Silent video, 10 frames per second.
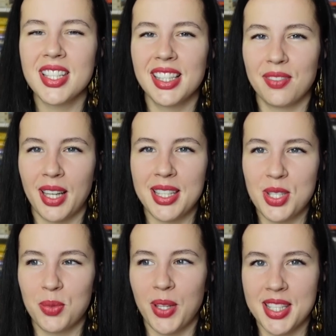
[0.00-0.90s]
цикла, вы
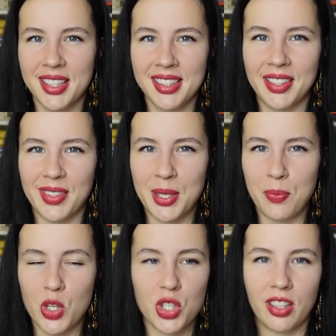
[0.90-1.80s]
хотите, чтобы я цикл, наверное,
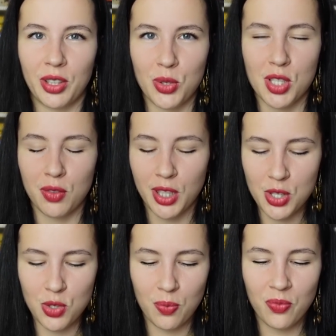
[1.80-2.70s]
прочитала, я тоже этого
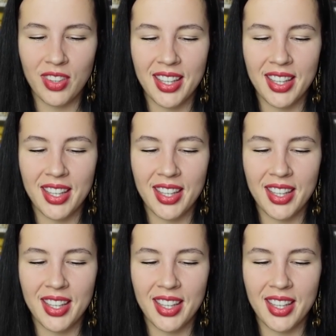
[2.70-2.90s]
хочу.